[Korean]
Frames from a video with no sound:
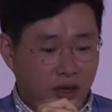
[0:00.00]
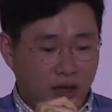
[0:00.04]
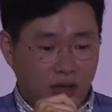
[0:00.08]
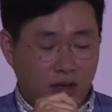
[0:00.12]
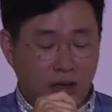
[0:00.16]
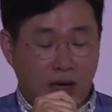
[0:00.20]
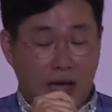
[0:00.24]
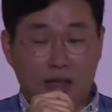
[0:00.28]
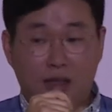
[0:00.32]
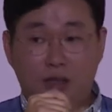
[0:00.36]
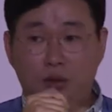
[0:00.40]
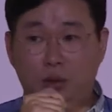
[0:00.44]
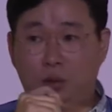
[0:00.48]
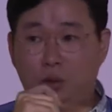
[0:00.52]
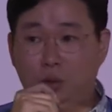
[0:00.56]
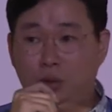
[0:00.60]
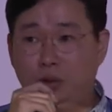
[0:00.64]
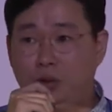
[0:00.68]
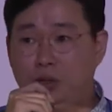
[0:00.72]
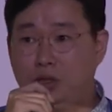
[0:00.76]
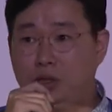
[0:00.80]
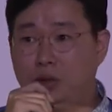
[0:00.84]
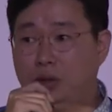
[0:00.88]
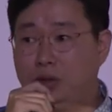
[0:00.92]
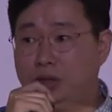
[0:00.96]
같은
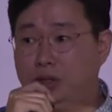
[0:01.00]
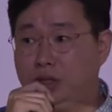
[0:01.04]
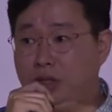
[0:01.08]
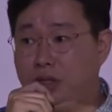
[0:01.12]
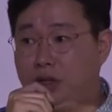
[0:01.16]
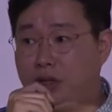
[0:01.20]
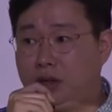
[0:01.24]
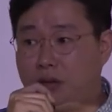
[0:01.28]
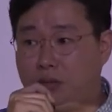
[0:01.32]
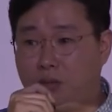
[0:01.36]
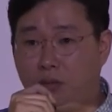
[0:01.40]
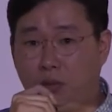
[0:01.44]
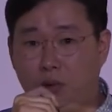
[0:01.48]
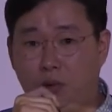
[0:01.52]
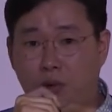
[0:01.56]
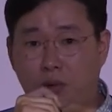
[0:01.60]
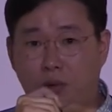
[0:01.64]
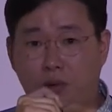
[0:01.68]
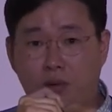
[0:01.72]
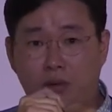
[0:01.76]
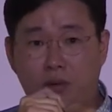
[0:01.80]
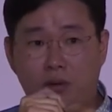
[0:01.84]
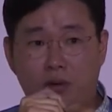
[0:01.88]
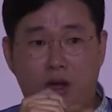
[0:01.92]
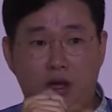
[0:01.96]
동료 직원을 뭐
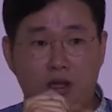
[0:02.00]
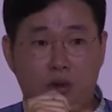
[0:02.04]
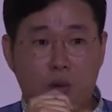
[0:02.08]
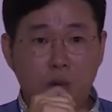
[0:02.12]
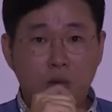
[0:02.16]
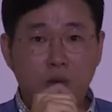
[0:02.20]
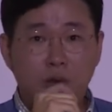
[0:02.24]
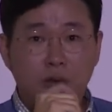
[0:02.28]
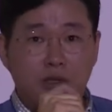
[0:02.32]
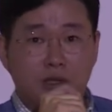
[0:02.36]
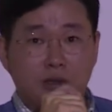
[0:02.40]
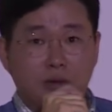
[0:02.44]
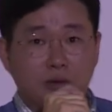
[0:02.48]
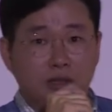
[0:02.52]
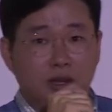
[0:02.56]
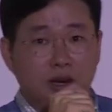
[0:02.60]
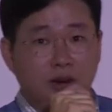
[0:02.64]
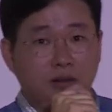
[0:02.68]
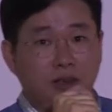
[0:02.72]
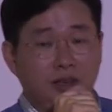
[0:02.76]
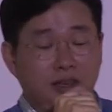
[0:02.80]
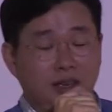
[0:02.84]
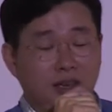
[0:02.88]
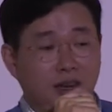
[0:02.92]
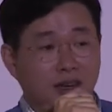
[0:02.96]
아, 동료
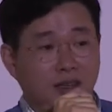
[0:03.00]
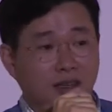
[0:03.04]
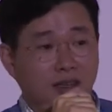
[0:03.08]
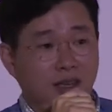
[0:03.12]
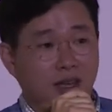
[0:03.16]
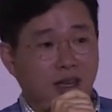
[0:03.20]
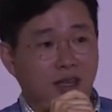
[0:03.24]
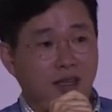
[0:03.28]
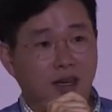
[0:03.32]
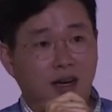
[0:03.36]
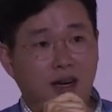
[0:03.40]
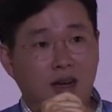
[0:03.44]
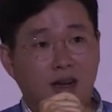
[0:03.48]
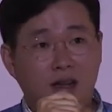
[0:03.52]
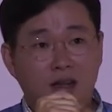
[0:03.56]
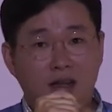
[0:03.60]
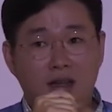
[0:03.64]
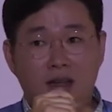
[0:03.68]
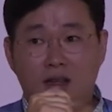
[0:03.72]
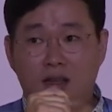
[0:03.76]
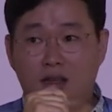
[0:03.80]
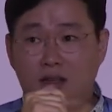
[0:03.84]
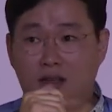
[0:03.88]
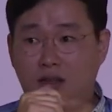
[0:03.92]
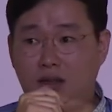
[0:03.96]
직원이라고 얘기하는 게 아니라
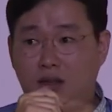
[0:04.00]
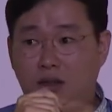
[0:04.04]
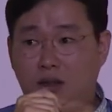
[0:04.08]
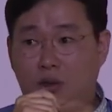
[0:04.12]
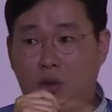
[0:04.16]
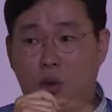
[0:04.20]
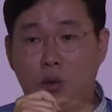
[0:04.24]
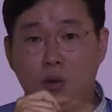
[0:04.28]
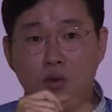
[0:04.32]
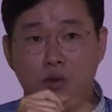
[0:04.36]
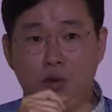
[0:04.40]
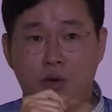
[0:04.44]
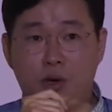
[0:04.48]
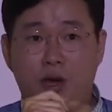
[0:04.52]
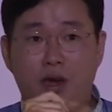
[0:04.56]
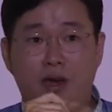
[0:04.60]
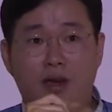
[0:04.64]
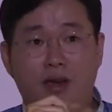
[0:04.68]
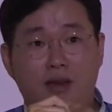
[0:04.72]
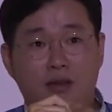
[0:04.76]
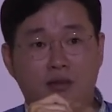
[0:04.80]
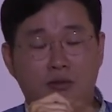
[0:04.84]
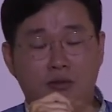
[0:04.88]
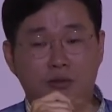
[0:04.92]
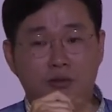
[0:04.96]
그 동시에
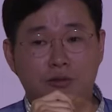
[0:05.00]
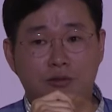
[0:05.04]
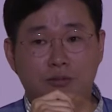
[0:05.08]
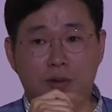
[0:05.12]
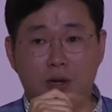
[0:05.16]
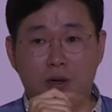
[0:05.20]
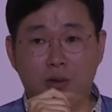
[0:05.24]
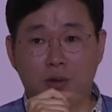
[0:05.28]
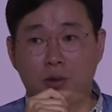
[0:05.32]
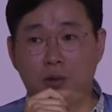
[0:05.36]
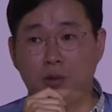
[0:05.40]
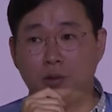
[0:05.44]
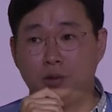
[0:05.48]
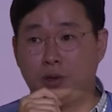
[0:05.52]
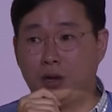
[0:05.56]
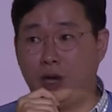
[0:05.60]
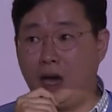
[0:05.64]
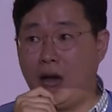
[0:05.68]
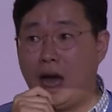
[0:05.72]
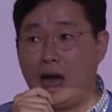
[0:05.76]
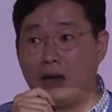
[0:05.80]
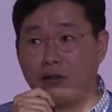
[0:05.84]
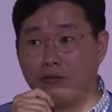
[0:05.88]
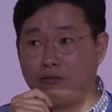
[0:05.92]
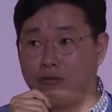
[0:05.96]
중국말로 동시에
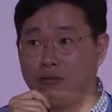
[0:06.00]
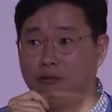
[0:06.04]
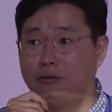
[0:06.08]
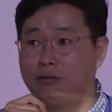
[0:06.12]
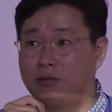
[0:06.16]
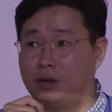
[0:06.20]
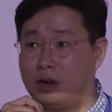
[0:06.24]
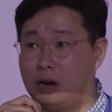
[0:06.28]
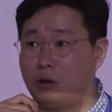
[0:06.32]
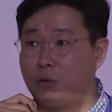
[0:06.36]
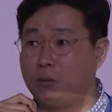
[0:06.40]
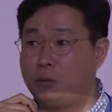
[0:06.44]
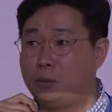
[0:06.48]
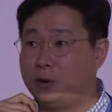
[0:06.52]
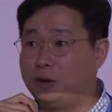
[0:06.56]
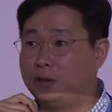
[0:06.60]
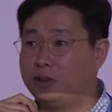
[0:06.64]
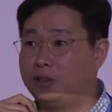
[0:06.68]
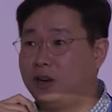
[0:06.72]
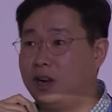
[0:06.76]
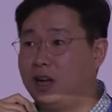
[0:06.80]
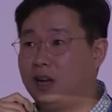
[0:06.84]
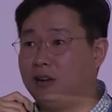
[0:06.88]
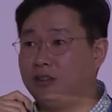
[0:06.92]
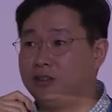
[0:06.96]
하구라고
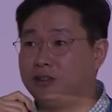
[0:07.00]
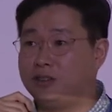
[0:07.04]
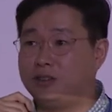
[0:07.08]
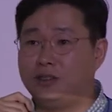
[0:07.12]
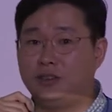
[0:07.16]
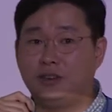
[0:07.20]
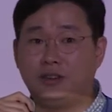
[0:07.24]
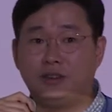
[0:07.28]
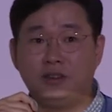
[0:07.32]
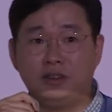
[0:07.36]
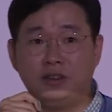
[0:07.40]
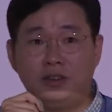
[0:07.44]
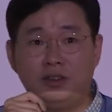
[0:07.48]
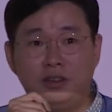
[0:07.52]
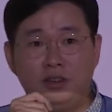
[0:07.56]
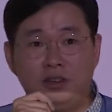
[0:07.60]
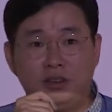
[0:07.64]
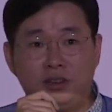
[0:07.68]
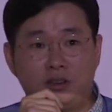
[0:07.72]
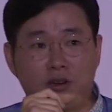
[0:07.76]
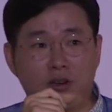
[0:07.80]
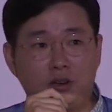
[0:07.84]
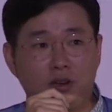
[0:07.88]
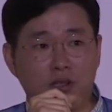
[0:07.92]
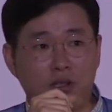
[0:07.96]
표현을 하거든요.
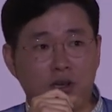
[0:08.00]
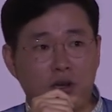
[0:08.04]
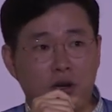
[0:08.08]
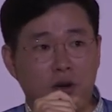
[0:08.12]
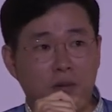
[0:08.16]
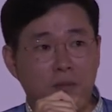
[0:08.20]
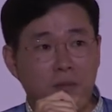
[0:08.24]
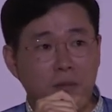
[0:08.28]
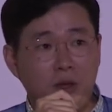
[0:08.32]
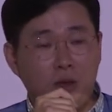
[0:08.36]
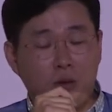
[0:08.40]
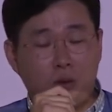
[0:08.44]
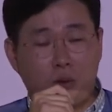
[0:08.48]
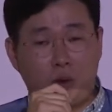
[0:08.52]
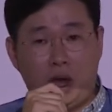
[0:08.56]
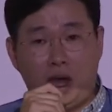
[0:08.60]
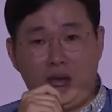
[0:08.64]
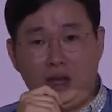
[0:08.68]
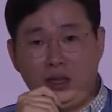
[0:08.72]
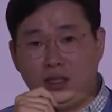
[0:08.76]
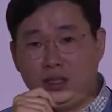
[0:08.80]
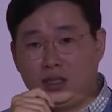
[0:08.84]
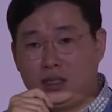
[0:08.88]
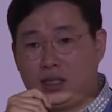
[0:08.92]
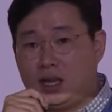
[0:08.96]
그런 것처럼
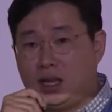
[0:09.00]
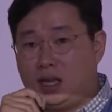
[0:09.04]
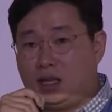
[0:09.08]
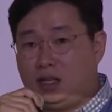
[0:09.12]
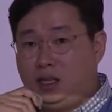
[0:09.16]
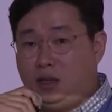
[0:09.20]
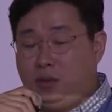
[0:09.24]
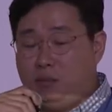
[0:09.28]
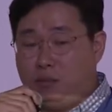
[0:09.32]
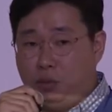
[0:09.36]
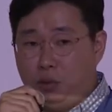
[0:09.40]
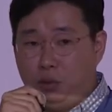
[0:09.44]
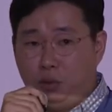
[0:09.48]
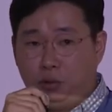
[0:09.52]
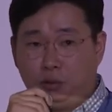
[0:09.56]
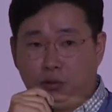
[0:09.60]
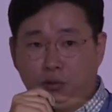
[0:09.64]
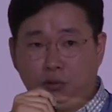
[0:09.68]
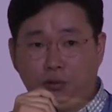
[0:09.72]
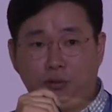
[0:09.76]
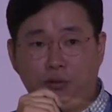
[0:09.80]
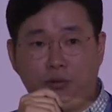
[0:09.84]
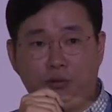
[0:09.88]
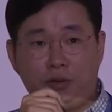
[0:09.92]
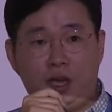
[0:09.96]
굉장히
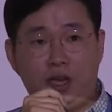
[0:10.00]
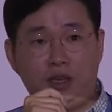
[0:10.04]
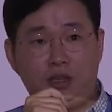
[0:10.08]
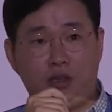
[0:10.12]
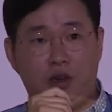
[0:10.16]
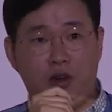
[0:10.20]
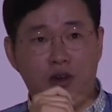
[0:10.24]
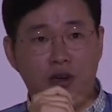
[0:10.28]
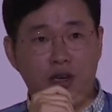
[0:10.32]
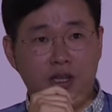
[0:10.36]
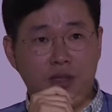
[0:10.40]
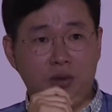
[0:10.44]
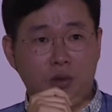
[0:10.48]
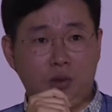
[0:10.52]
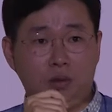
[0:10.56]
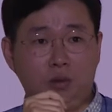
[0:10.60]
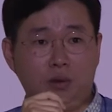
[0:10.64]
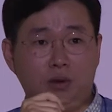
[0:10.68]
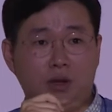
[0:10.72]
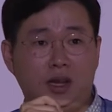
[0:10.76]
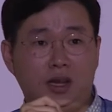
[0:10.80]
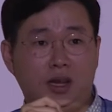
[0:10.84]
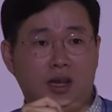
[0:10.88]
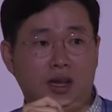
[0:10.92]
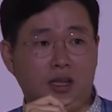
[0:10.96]
모두의 열린
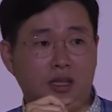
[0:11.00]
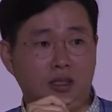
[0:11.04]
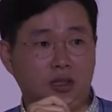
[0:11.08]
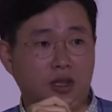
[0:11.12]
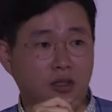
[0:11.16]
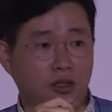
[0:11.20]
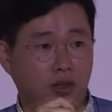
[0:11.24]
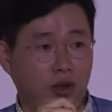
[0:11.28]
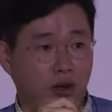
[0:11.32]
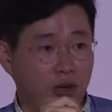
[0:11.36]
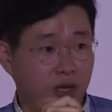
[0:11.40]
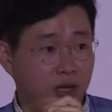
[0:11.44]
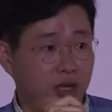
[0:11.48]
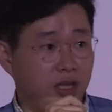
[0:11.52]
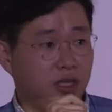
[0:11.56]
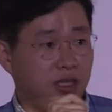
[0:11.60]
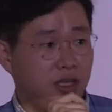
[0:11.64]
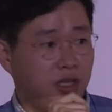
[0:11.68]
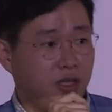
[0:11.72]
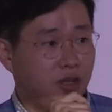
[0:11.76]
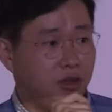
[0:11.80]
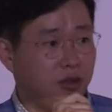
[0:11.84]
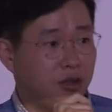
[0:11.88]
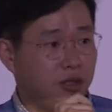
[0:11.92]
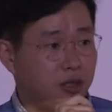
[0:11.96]
공간 안에서 열린
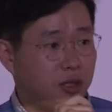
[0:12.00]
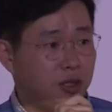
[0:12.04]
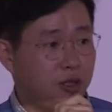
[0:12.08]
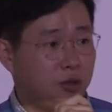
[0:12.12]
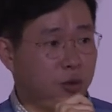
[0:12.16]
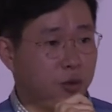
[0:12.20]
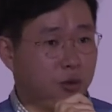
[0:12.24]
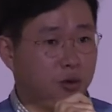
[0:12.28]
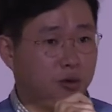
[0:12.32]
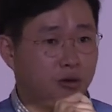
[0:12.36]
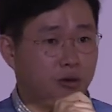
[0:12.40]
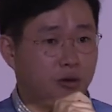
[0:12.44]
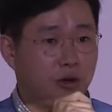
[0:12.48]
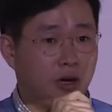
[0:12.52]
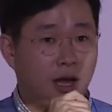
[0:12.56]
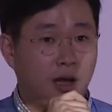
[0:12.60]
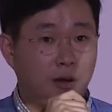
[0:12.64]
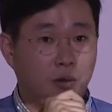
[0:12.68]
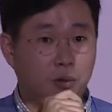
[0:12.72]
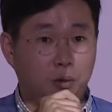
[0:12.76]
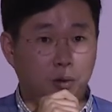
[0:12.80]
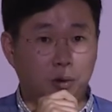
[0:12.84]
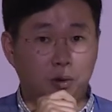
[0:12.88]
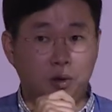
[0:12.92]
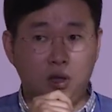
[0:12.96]
의견들을 조율을
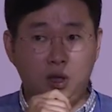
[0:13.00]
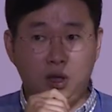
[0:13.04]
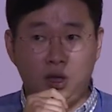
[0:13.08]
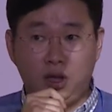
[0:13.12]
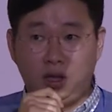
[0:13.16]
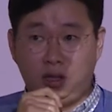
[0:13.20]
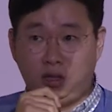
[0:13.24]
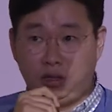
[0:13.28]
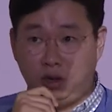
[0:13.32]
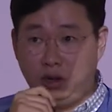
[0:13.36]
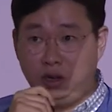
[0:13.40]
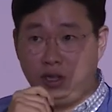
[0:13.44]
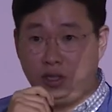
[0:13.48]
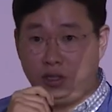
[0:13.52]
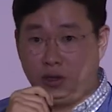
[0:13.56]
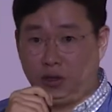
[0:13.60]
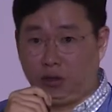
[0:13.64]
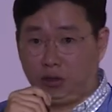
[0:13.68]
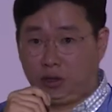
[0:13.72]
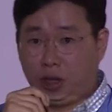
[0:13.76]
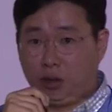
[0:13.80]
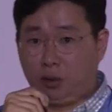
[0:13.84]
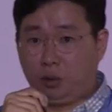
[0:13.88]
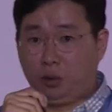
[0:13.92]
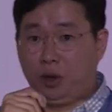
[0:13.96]
하고 열린
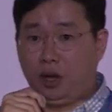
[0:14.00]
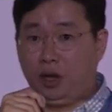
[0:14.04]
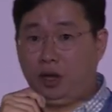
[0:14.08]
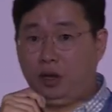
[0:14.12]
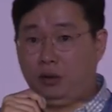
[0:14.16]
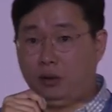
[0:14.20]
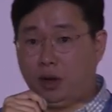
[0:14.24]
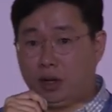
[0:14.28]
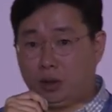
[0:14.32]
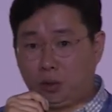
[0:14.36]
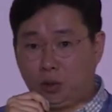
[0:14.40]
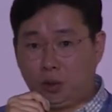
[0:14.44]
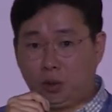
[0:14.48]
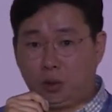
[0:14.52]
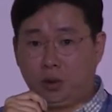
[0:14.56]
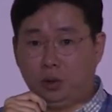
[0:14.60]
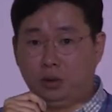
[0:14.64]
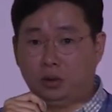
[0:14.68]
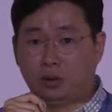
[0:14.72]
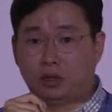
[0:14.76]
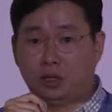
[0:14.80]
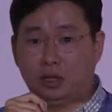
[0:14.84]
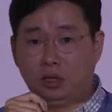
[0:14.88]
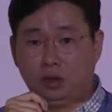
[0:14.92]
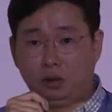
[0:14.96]
형태로 회의와
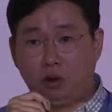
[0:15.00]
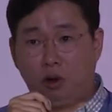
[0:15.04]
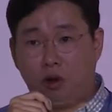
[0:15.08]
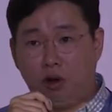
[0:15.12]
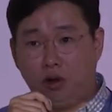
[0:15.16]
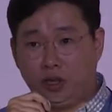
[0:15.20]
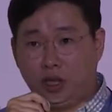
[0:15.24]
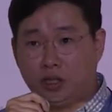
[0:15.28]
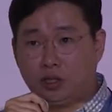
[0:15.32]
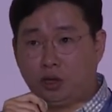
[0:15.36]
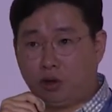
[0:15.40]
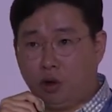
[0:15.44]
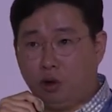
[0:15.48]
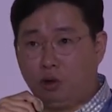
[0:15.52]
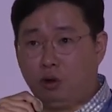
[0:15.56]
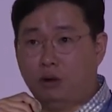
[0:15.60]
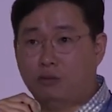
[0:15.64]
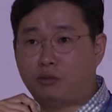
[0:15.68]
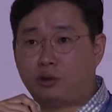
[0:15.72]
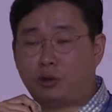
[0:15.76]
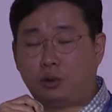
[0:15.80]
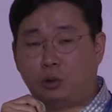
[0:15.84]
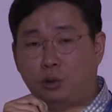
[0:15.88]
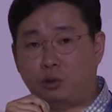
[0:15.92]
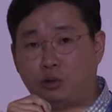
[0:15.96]
토론 그리고 거기에서
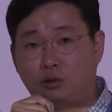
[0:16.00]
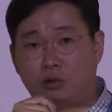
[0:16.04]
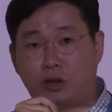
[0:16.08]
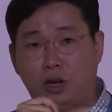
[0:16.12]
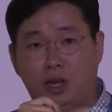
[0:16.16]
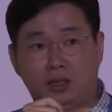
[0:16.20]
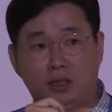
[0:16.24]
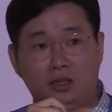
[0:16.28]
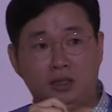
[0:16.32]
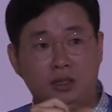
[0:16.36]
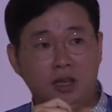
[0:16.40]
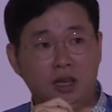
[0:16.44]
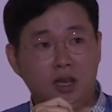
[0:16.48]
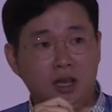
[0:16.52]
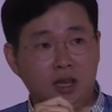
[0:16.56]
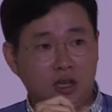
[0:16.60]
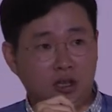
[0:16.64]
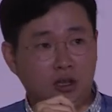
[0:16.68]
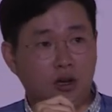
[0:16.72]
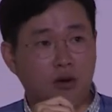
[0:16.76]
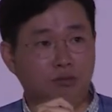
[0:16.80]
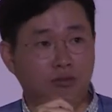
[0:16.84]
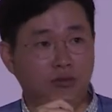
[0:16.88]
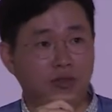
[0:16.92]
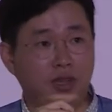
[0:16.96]
결과물을 도출하는
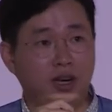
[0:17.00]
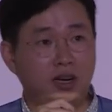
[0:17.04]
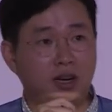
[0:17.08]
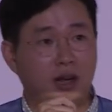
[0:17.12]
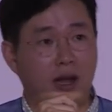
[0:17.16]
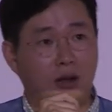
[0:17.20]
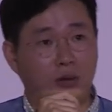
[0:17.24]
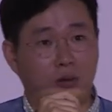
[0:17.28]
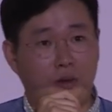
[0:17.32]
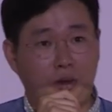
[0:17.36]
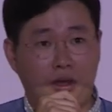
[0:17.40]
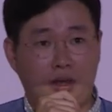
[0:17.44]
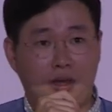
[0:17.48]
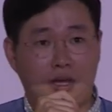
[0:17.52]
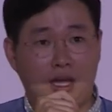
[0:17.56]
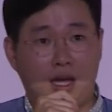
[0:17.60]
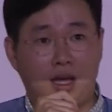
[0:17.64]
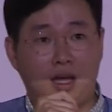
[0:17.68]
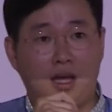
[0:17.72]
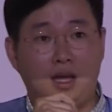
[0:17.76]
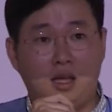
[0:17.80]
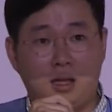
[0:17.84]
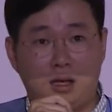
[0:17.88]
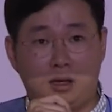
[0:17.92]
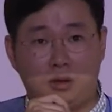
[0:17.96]
그런 문화를 갖고
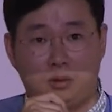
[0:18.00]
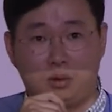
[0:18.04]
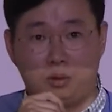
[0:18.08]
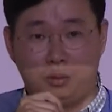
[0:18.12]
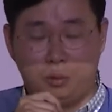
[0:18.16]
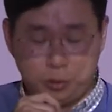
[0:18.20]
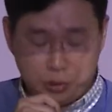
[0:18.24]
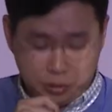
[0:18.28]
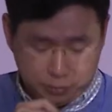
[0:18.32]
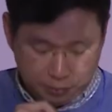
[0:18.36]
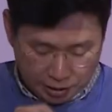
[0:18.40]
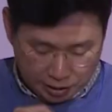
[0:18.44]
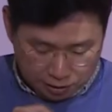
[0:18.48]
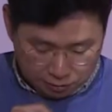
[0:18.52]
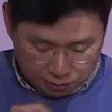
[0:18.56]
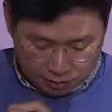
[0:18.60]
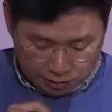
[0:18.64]
있다로 보시면 될 것